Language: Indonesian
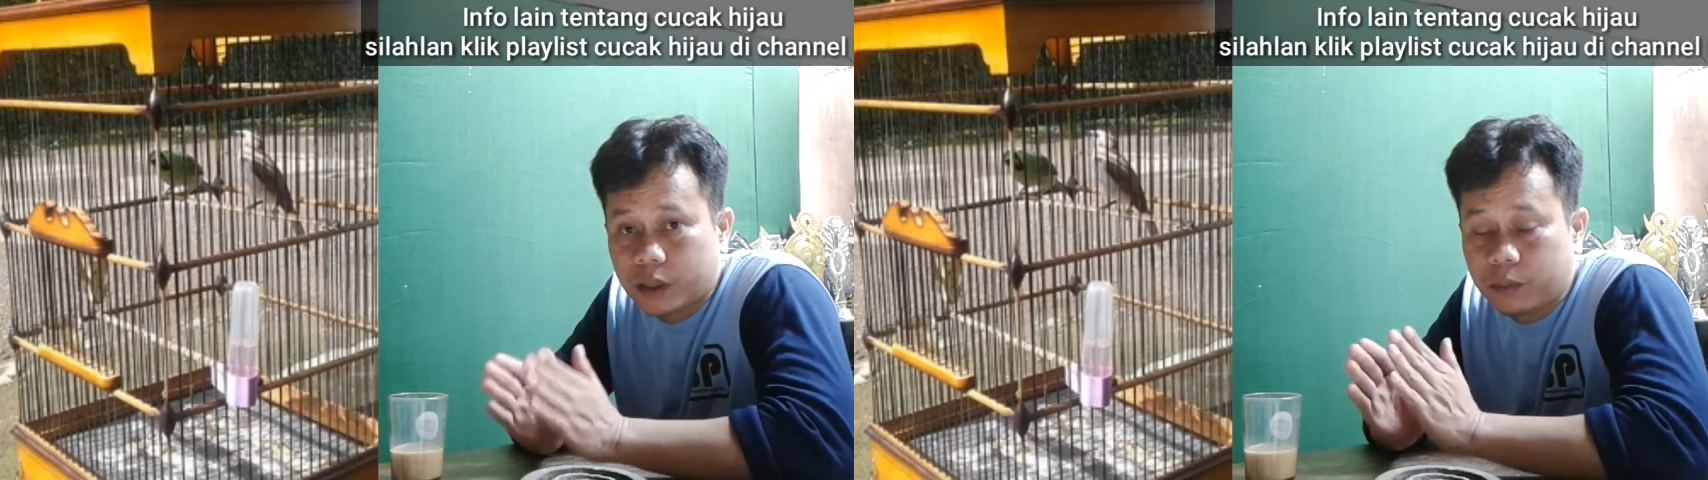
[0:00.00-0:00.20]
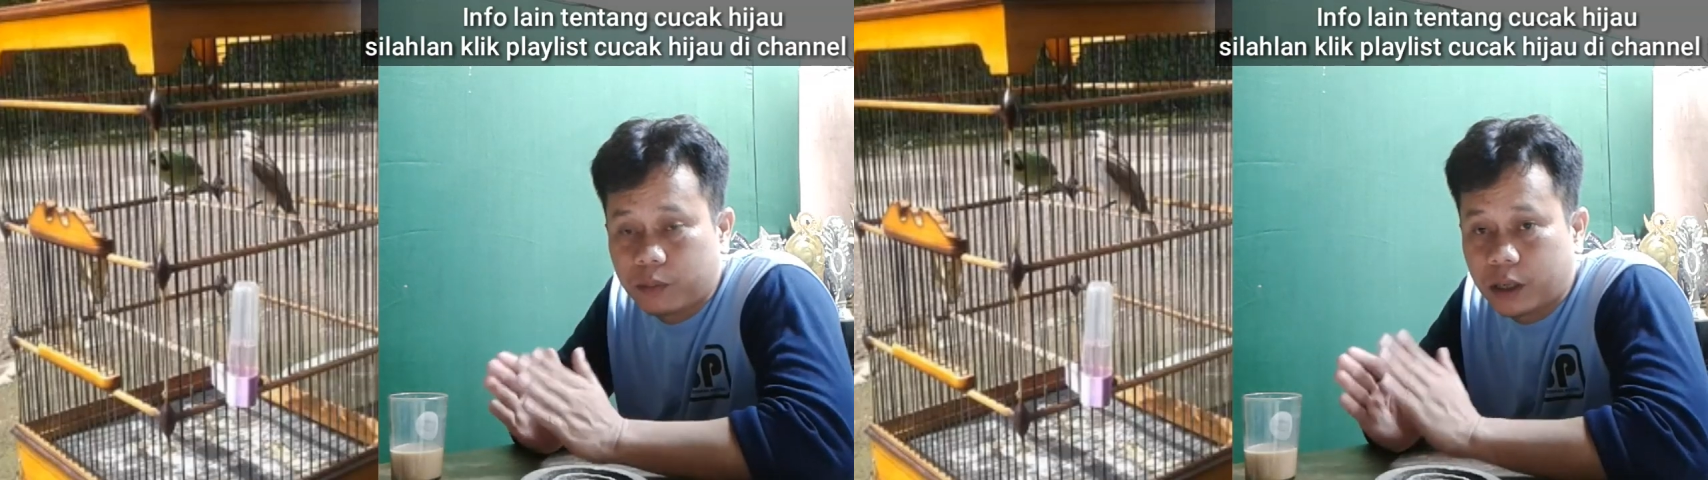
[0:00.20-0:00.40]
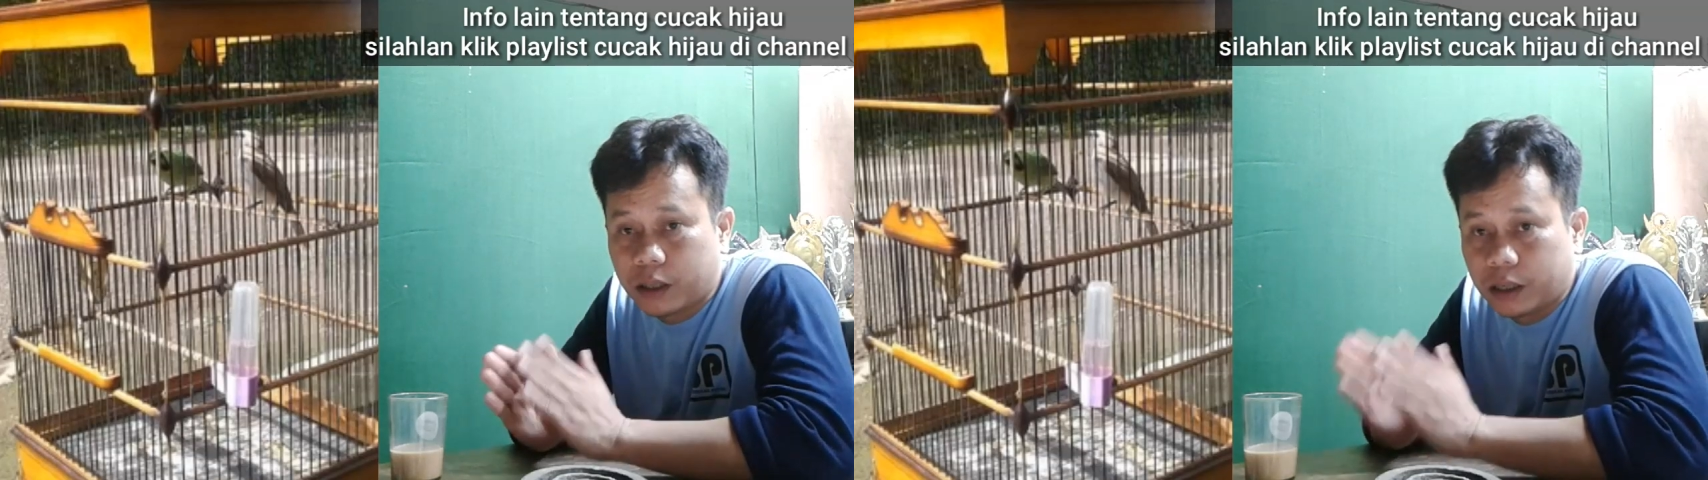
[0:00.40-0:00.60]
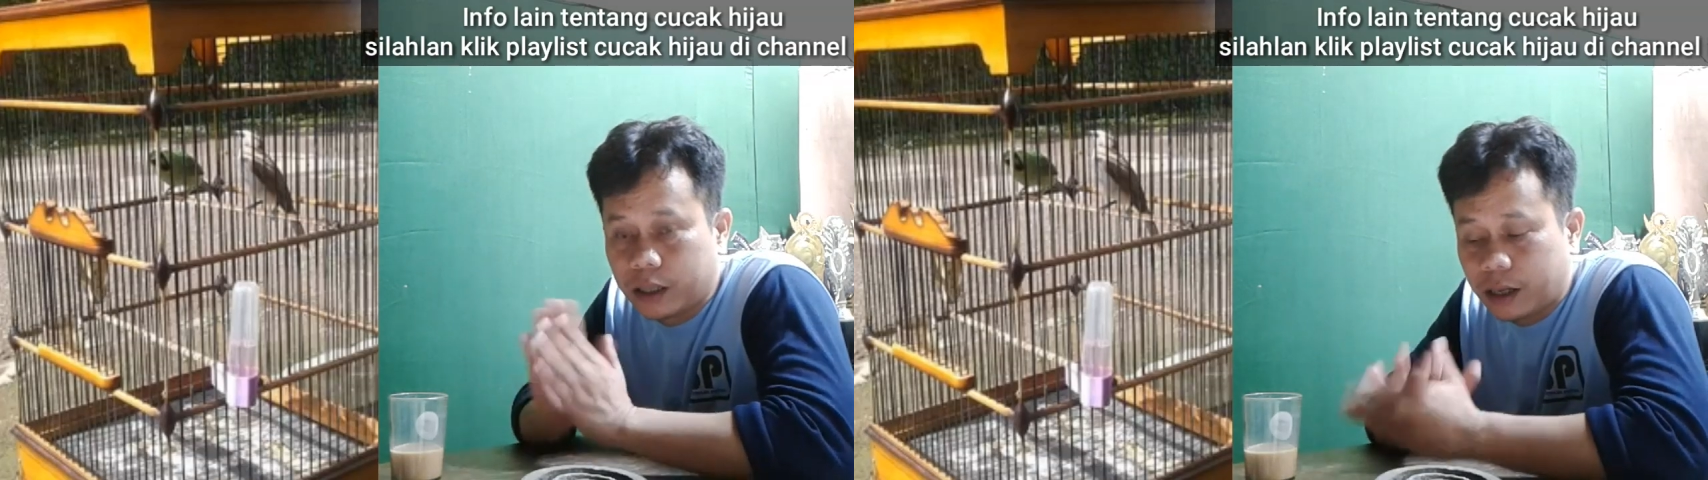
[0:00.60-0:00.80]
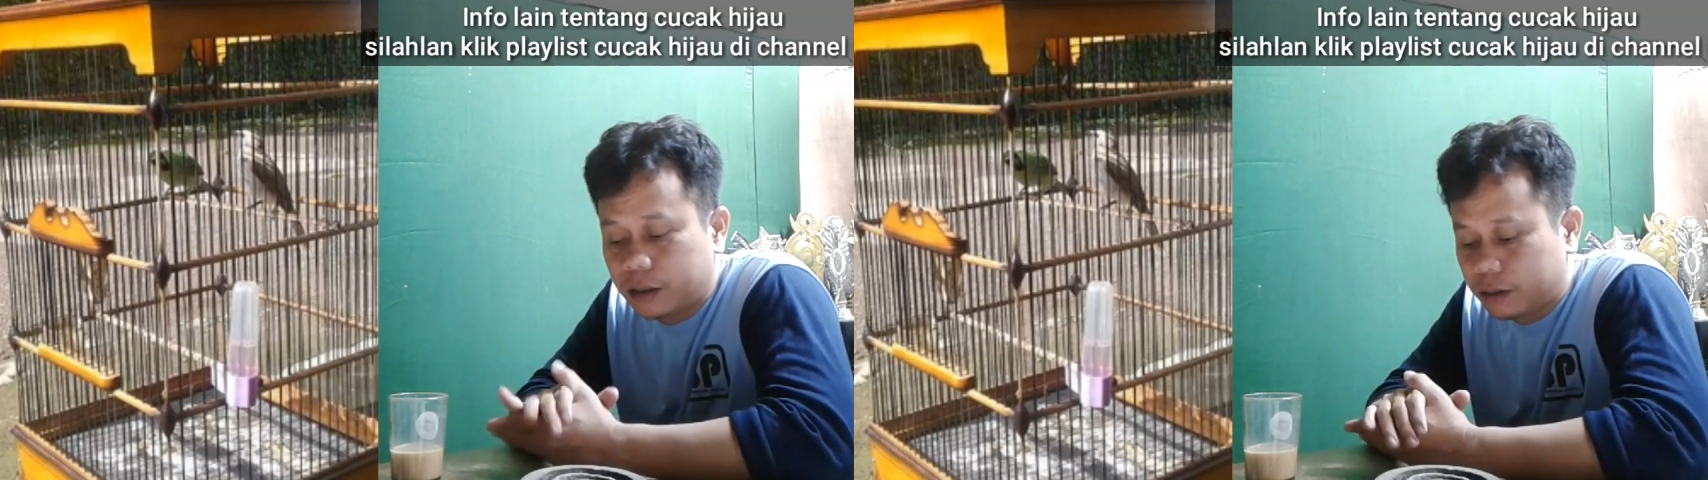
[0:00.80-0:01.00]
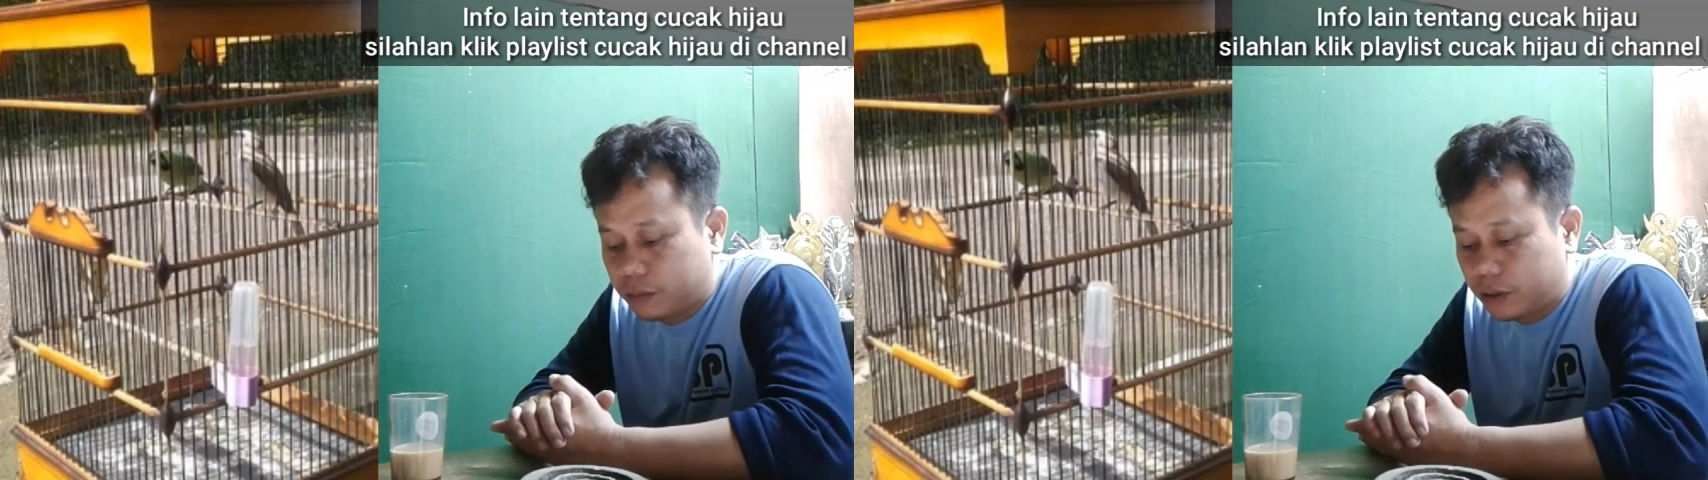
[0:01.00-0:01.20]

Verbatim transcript: tip pertanyaan